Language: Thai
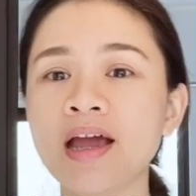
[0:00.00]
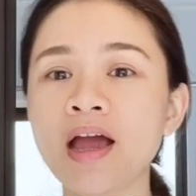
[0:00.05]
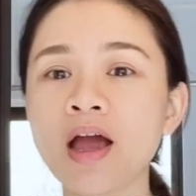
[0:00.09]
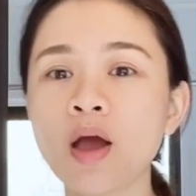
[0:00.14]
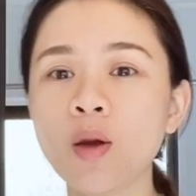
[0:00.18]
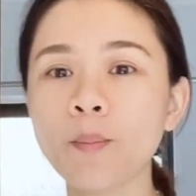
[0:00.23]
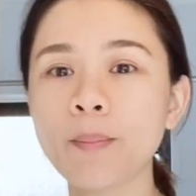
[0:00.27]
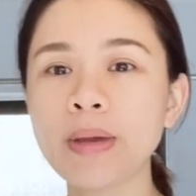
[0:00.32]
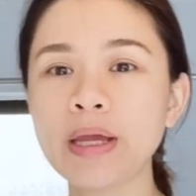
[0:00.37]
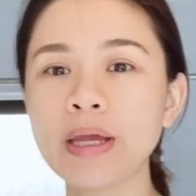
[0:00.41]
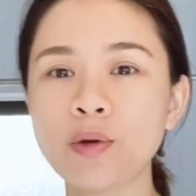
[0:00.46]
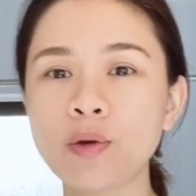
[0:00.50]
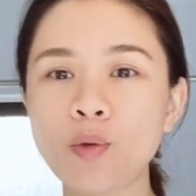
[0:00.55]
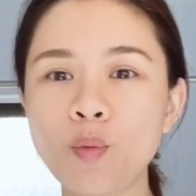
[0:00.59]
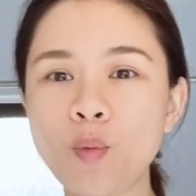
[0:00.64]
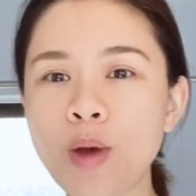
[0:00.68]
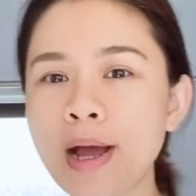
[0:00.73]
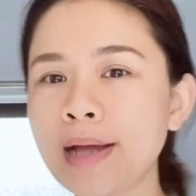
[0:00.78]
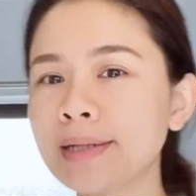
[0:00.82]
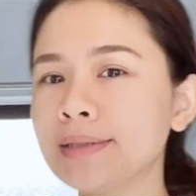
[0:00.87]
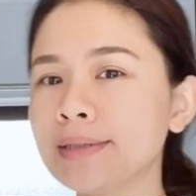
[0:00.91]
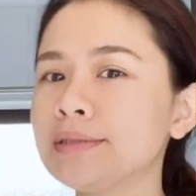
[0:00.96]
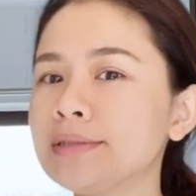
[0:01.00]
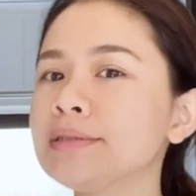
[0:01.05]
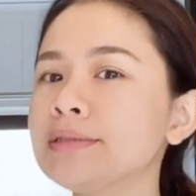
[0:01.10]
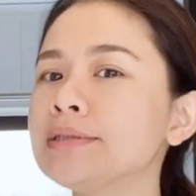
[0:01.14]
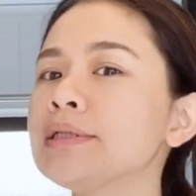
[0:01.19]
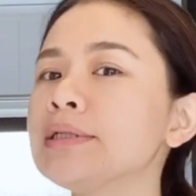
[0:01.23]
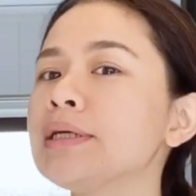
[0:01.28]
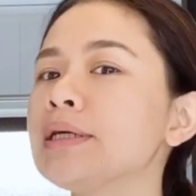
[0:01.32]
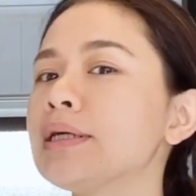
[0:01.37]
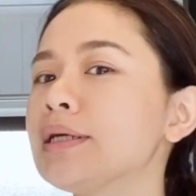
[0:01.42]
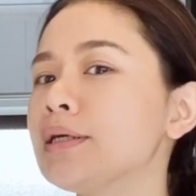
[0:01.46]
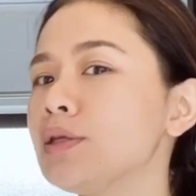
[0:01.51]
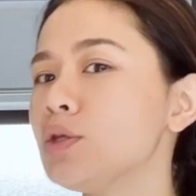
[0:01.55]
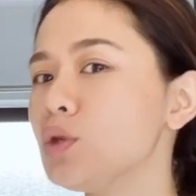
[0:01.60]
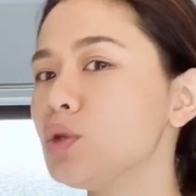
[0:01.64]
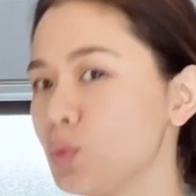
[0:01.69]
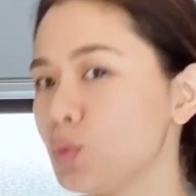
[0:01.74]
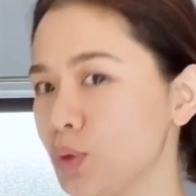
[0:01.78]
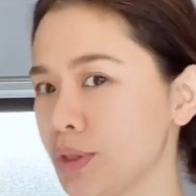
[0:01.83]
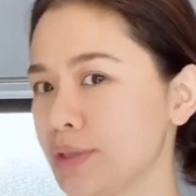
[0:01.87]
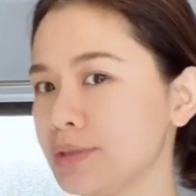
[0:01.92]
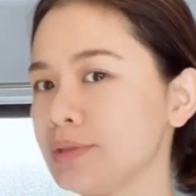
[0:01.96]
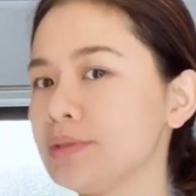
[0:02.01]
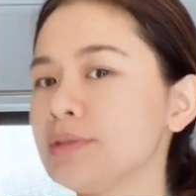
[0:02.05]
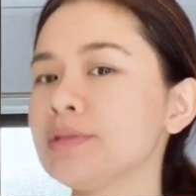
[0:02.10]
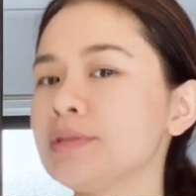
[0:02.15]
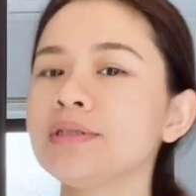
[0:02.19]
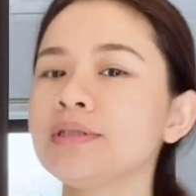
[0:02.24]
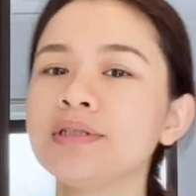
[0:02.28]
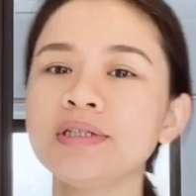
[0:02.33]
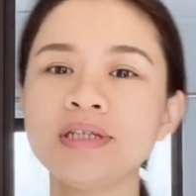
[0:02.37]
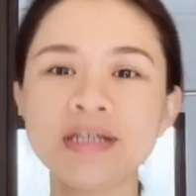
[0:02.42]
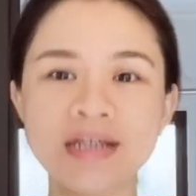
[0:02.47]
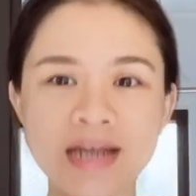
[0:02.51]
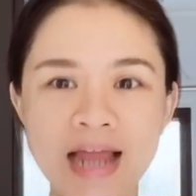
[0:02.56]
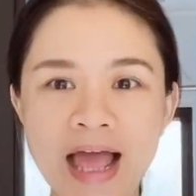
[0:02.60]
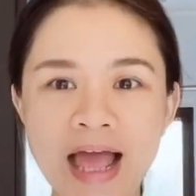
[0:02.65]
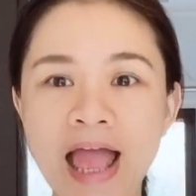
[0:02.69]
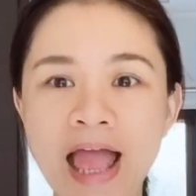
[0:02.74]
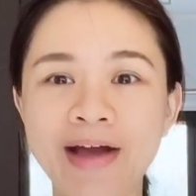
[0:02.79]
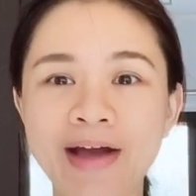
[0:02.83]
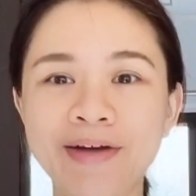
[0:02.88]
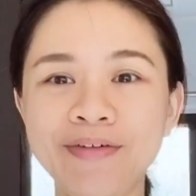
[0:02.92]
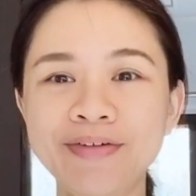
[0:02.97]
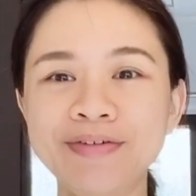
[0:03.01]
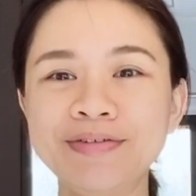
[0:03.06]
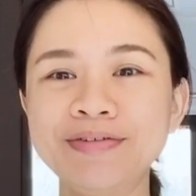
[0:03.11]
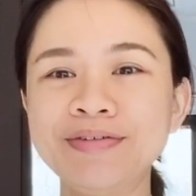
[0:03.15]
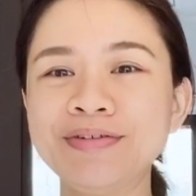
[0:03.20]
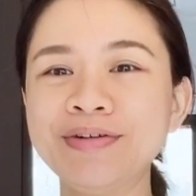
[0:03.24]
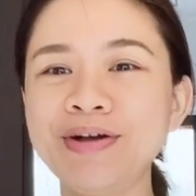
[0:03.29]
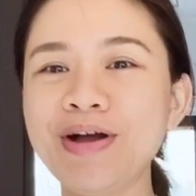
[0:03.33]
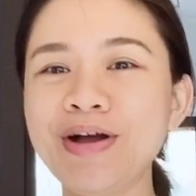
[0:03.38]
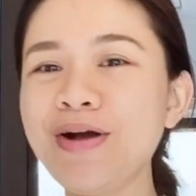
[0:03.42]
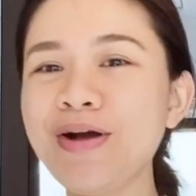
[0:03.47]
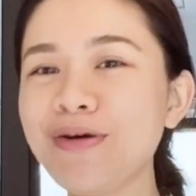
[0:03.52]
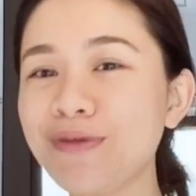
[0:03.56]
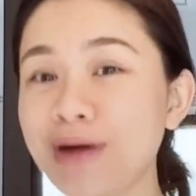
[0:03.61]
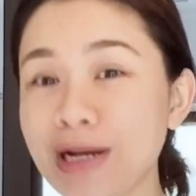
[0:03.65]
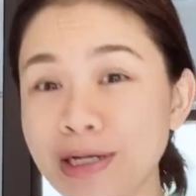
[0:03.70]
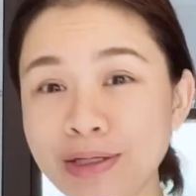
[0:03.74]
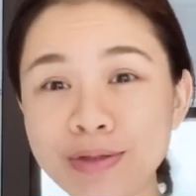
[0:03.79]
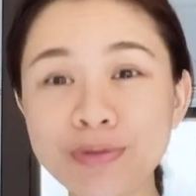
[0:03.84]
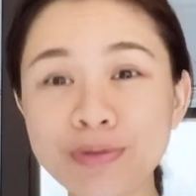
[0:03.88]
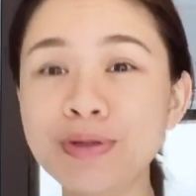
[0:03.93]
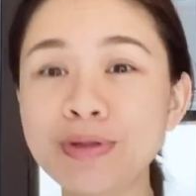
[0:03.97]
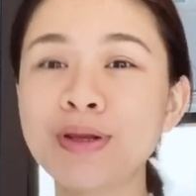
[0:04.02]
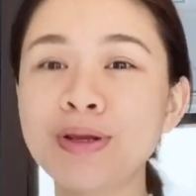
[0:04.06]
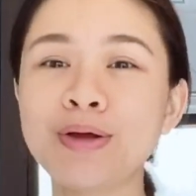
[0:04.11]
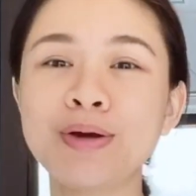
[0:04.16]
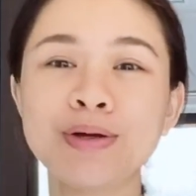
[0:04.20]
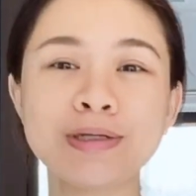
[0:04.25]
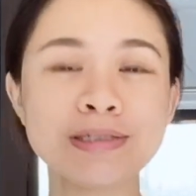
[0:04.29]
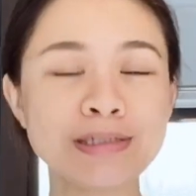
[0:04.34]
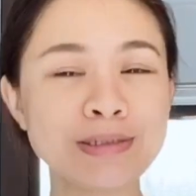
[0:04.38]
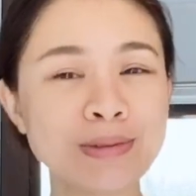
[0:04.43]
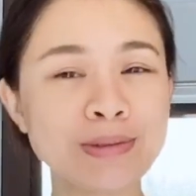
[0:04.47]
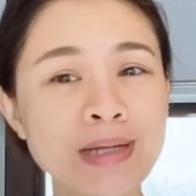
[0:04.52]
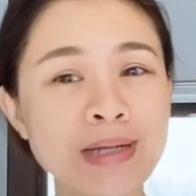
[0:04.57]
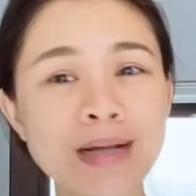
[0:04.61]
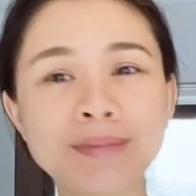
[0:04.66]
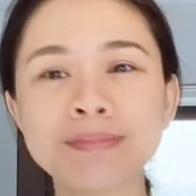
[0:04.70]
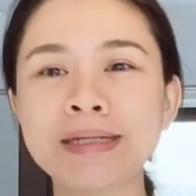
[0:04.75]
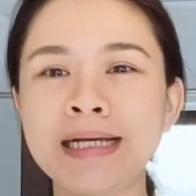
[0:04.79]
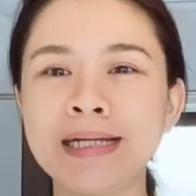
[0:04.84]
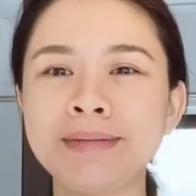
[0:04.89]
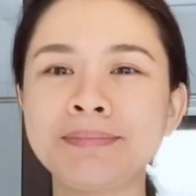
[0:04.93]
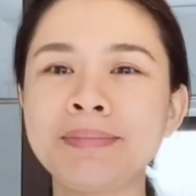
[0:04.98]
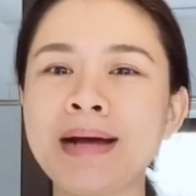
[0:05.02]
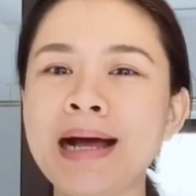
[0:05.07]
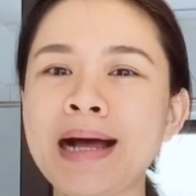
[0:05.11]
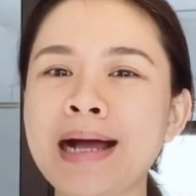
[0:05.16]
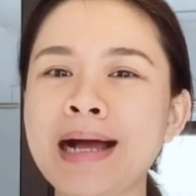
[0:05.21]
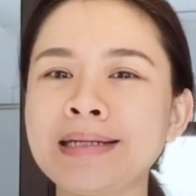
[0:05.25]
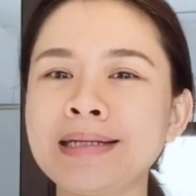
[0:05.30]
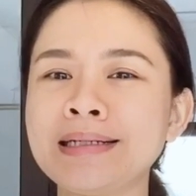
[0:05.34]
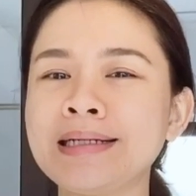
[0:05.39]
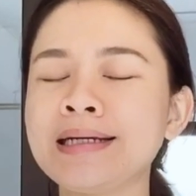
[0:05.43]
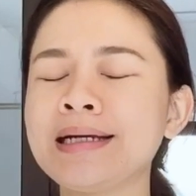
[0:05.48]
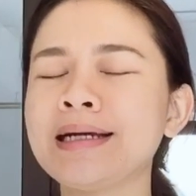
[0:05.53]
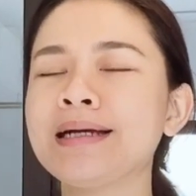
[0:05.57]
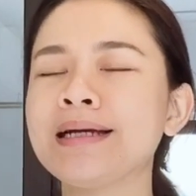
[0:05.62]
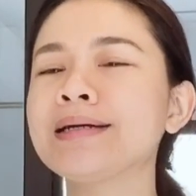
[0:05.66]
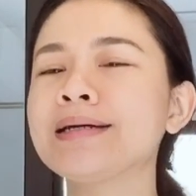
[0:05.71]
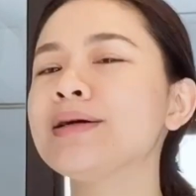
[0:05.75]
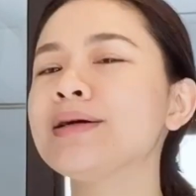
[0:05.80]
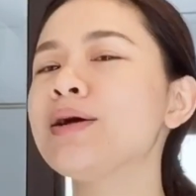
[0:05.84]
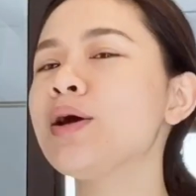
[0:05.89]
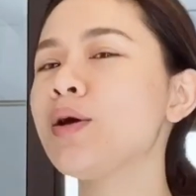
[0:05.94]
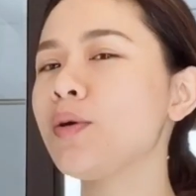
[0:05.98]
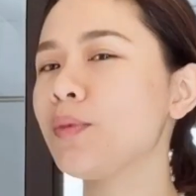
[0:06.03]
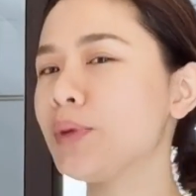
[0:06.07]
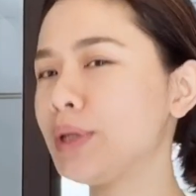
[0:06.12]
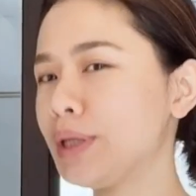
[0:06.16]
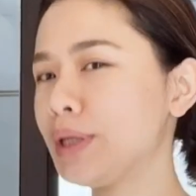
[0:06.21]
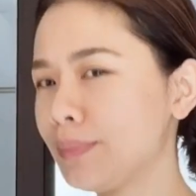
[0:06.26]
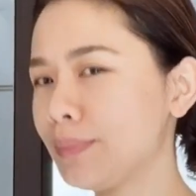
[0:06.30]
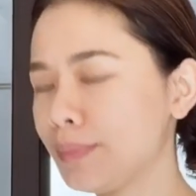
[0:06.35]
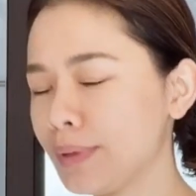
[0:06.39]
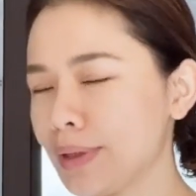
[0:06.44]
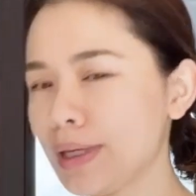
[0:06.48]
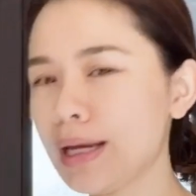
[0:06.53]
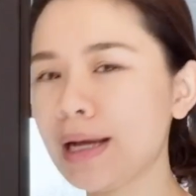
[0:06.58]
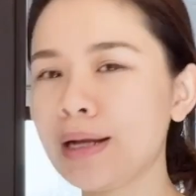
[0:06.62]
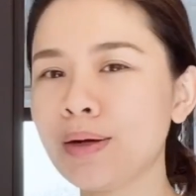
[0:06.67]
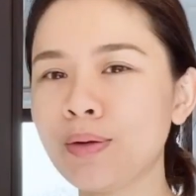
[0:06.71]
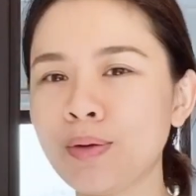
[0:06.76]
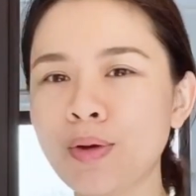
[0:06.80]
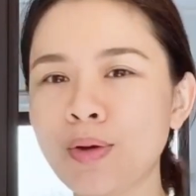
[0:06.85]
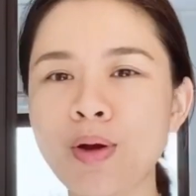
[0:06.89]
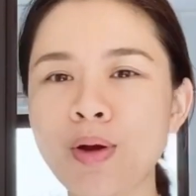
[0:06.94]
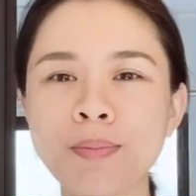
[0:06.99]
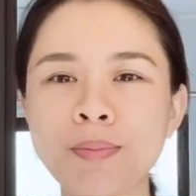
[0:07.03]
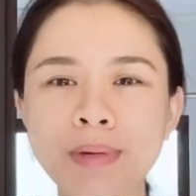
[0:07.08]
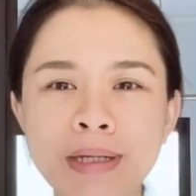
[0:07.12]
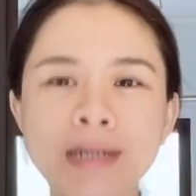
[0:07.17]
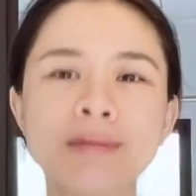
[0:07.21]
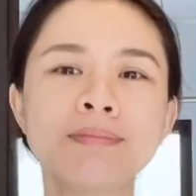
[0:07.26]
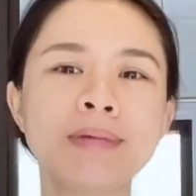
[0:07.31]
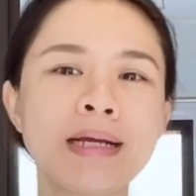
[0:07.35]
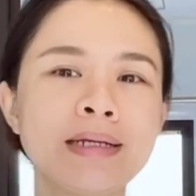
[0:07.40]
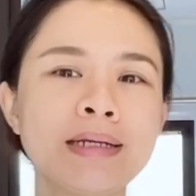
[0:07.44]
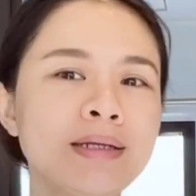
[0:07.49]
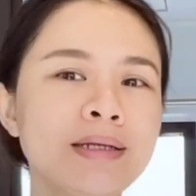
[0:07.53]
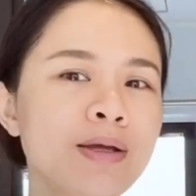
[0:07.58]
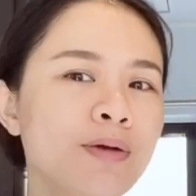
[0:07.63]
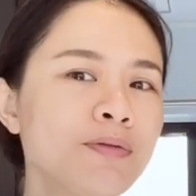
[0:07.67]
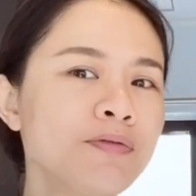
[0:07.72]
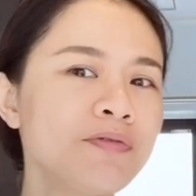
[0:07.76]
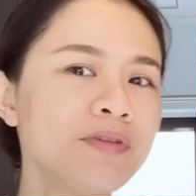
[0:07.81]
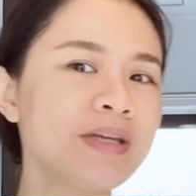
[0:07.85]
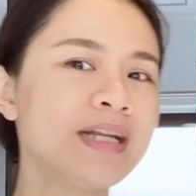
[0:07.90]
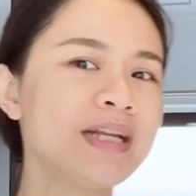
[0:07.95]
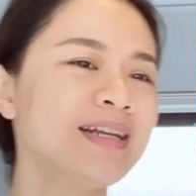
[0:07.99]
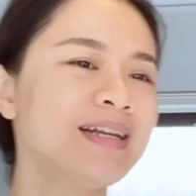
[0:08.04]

เป็นวันหยุดอีกแล้ว วันหยุดเราก็จะต้องทำงานบ้านนะคะ วันธรรมดาเราก็ไปทำงานที่ออฟฟิศ